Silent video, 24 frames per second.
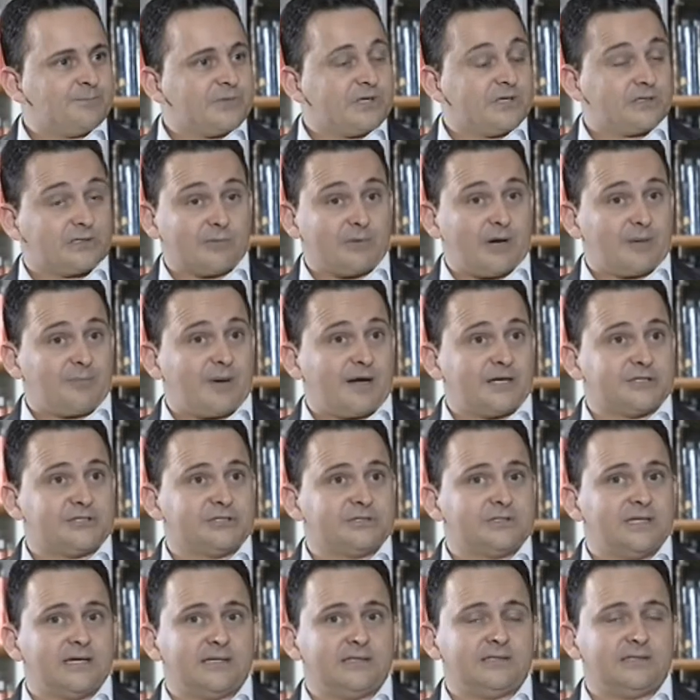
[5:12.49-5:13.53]
Então, a partir
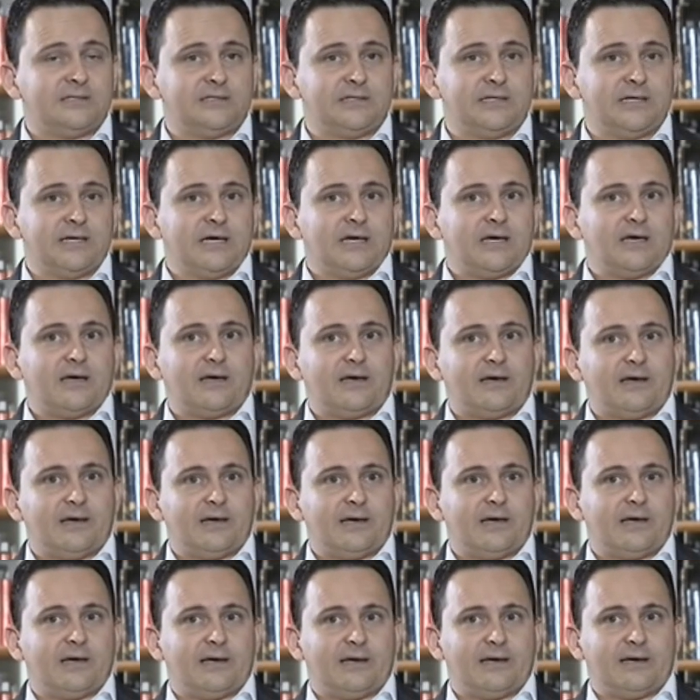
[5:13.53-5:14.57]
daí, é,
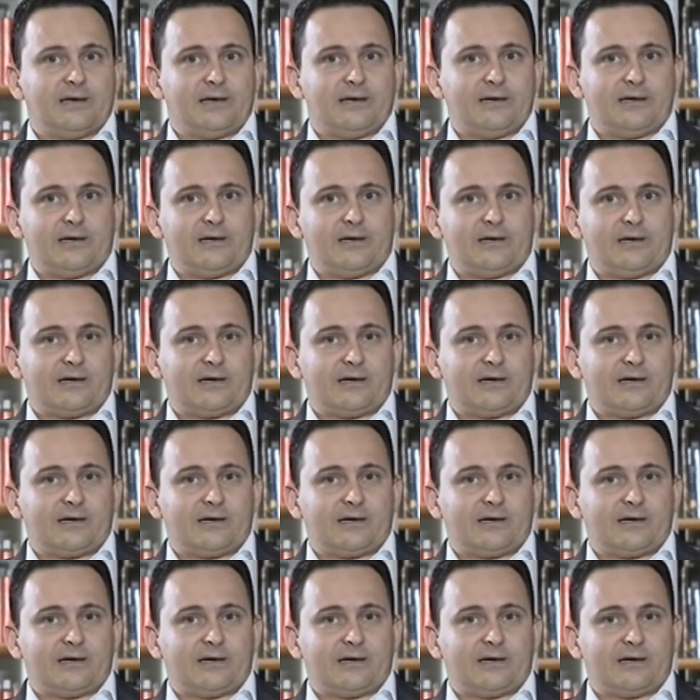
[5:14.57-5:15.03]
é,